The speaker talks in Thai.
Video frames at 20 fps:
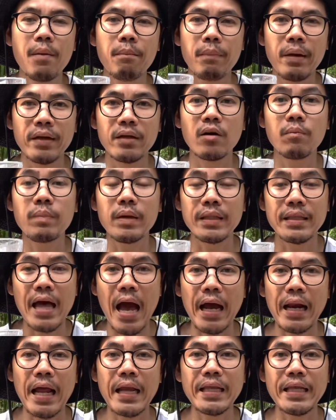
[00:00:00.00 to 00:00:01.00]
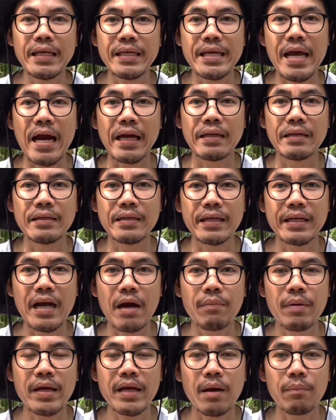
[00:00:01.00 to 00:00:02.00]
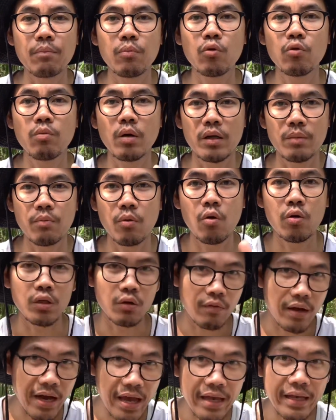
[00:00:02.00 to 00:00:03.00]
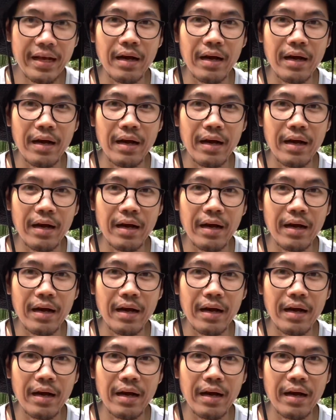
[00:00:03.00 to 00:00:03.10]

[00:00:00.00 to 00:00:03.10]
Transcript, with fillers: มันก็เป็นทางลัดอีกอย่างหนึ่งนะครับ ให้กับผู้บริโภคหรือว่าให้